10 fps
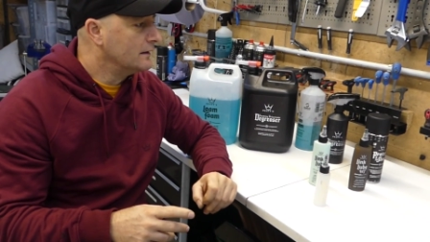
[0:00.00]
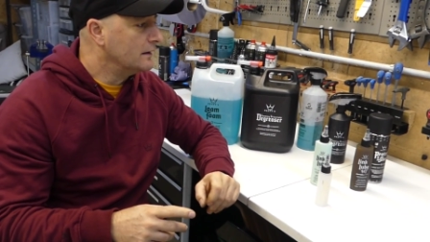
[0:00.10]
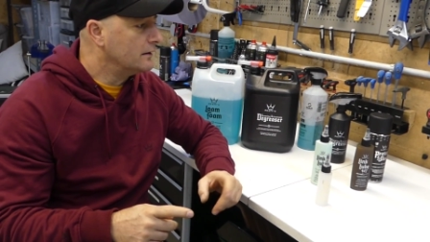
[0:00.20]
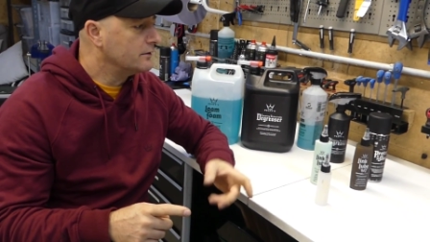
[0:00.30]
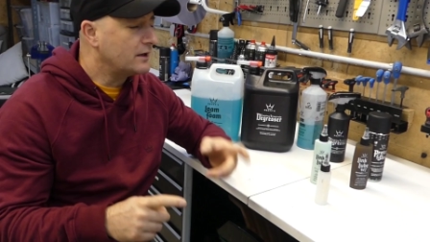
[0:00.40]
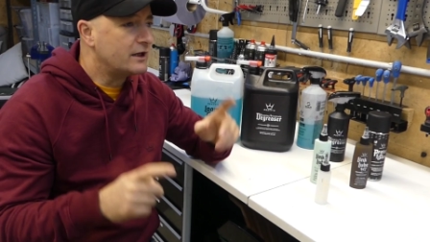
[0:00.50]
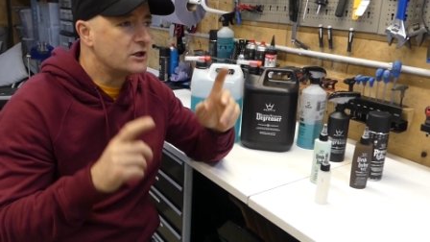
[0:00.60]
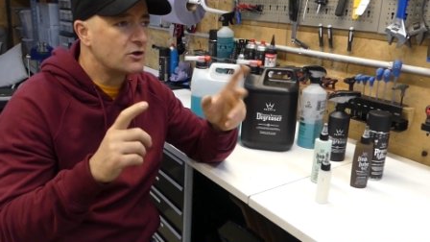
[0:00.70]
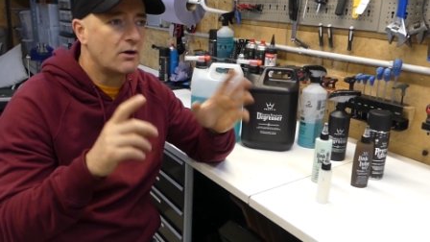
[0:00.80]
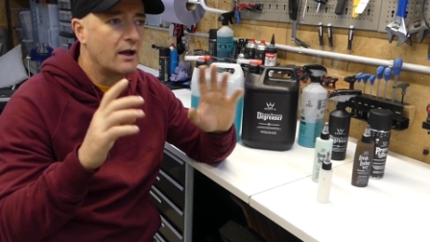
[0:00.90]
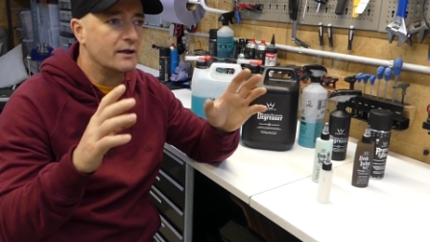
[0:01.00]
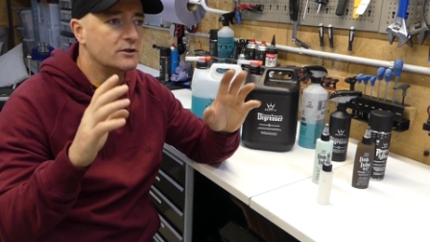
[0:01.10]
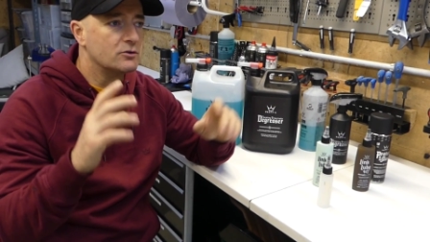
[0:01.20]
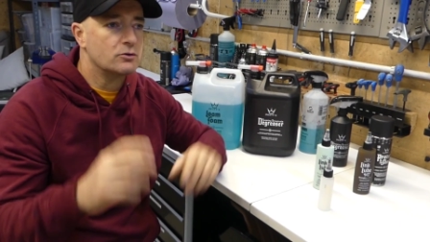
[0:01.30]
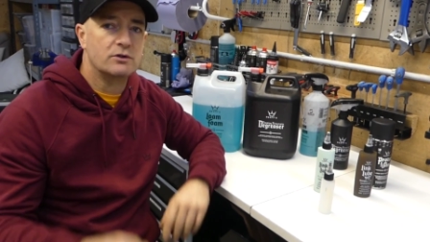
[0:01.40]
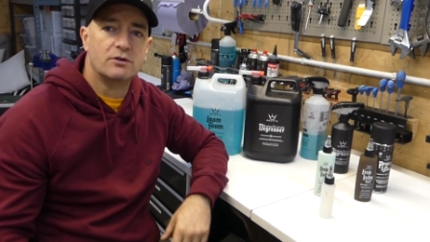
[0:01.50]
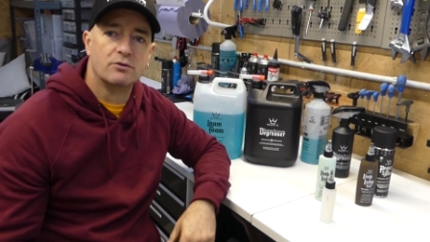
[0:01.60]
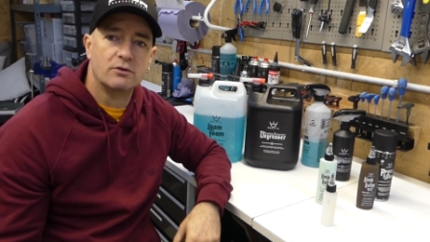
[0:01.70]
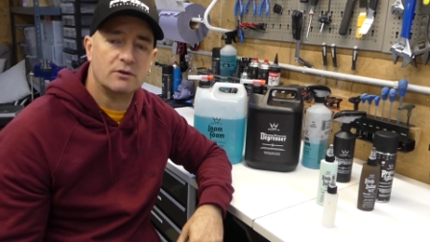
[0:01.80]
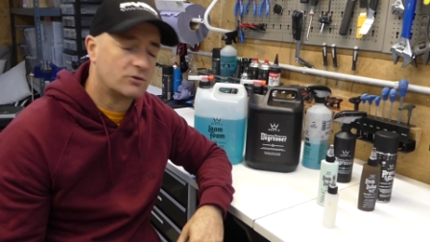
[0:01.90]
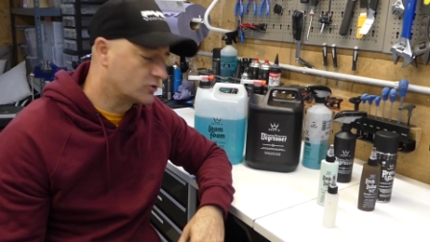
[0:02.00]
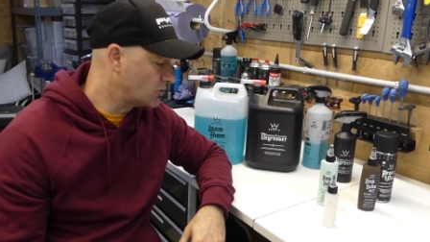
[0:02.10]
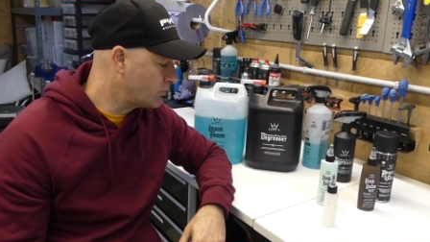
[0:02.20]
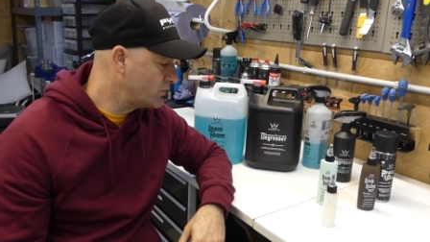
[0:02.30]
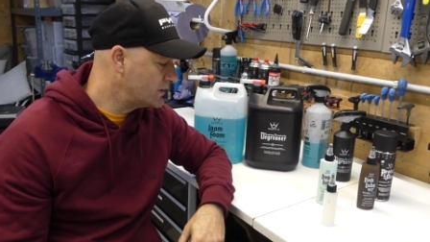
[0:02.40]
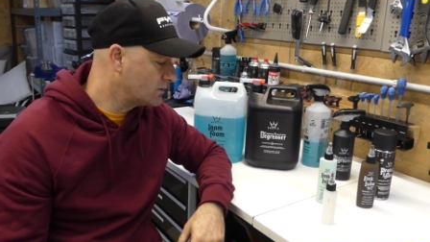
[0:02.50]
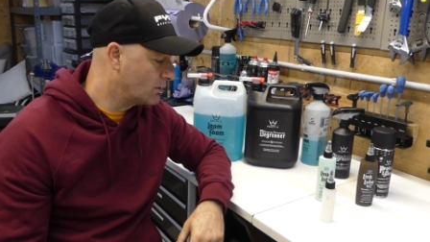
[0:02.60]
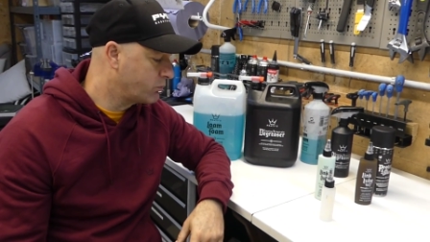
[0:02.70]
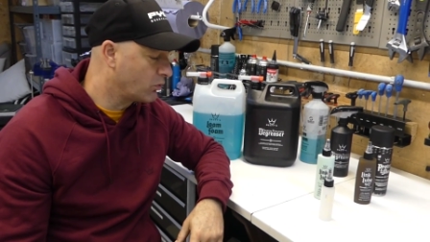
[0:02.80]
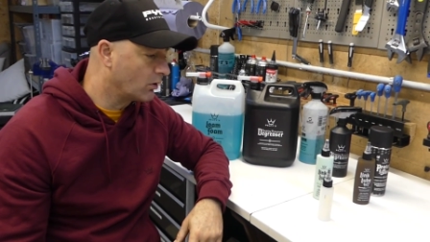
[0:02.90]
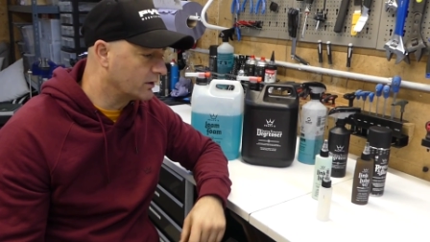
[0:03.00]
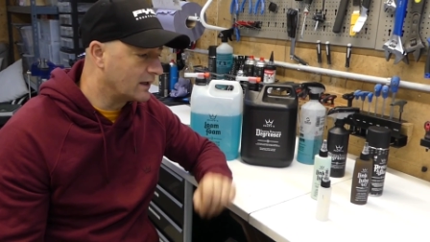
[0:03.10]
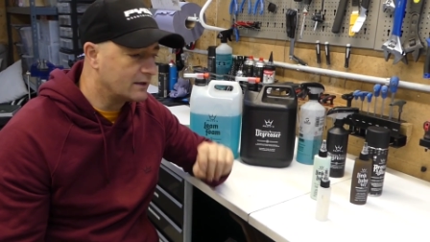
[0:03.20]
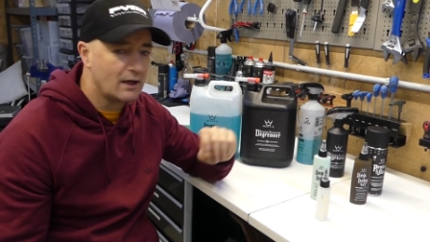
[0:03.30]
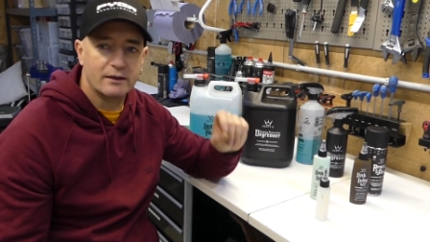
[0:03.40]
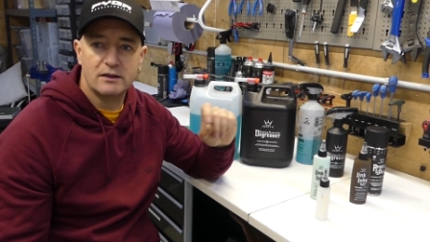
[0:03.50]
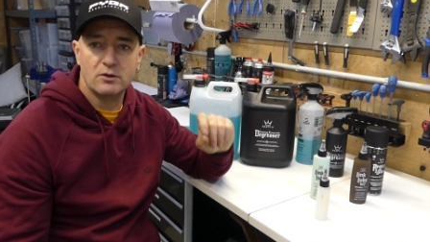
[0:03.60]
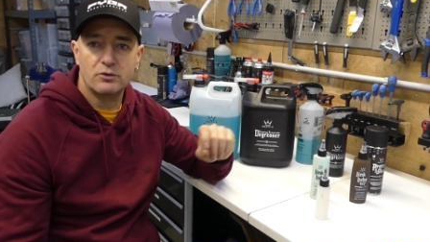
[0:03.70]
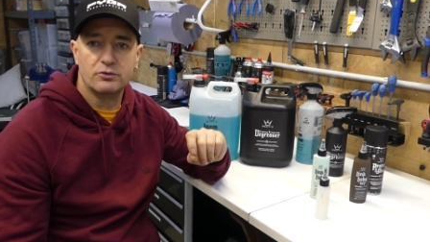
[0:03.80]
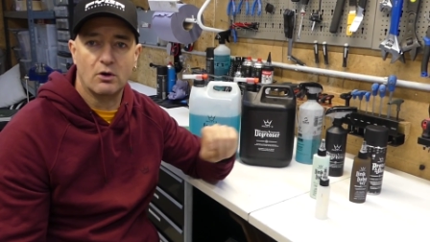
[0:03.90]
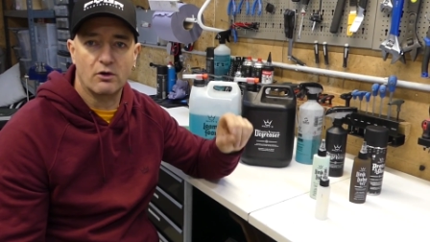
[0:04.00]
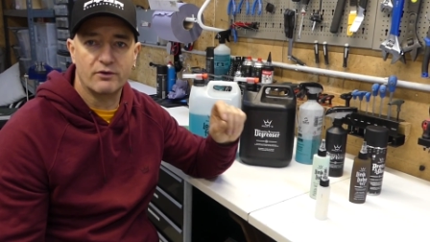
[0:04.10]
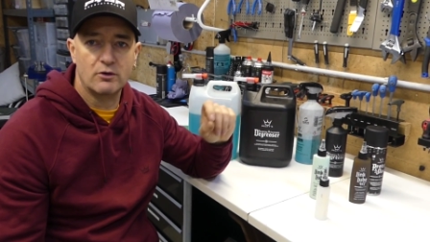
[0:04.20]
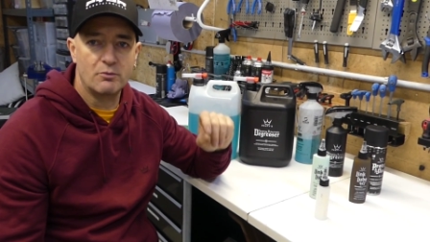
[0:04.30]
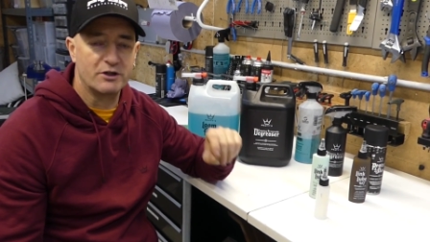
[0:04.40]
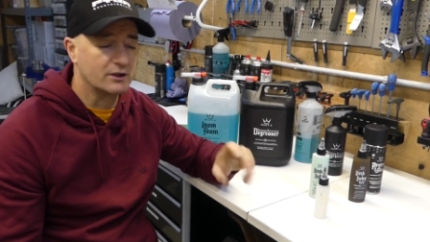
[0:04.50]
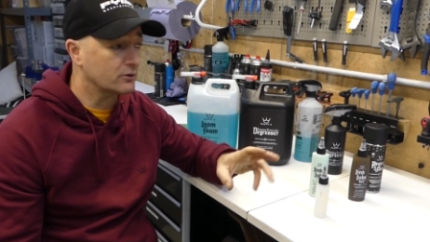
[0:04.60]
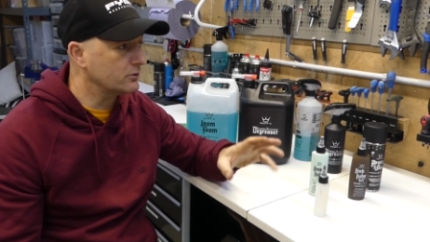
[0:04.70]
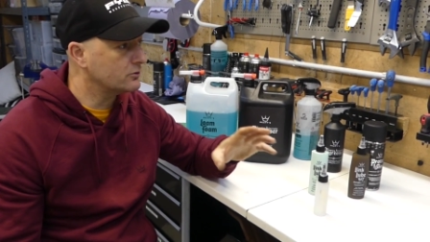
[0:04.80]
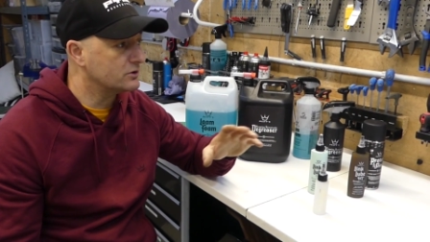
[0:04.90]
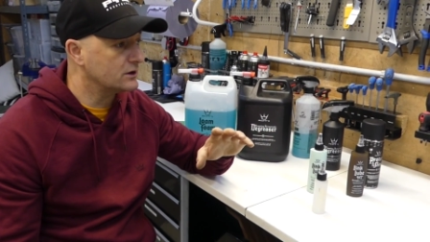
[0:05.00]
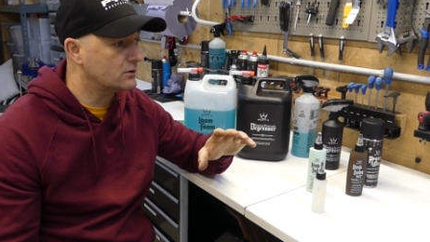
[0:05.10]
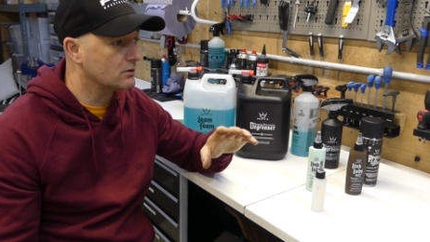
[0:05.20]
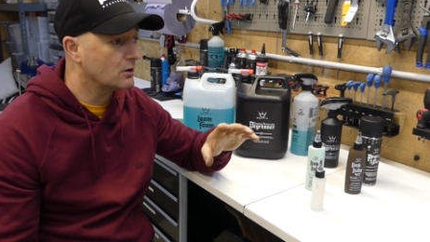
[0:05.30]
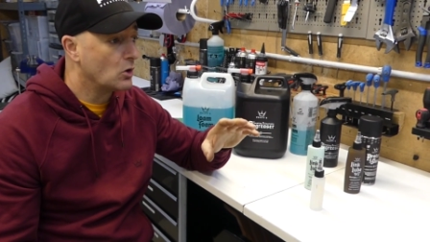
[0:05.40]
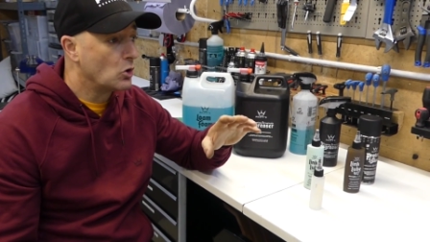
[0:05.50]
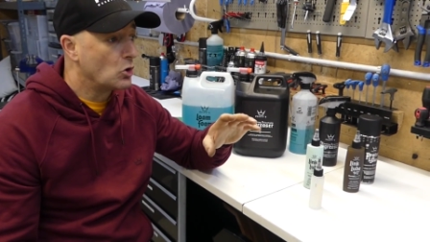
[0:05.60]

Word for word: Il y a des gens là, ils se, ils se, pour gagner un kilo sur leur vélo, machin truc. Tu sais que